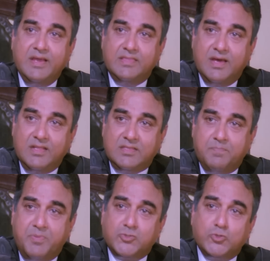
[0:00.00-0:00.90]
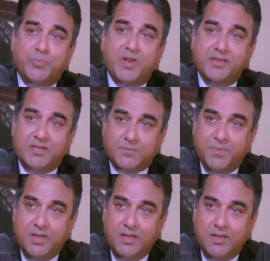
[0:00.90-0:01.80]
यह अदालत की बरसों पुरानी
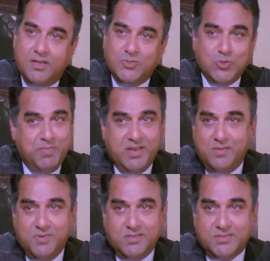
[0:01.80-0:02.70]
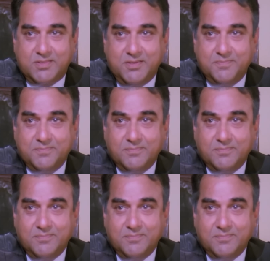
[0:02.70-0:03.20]
रस्म है जो मैं नहीं बदल सकता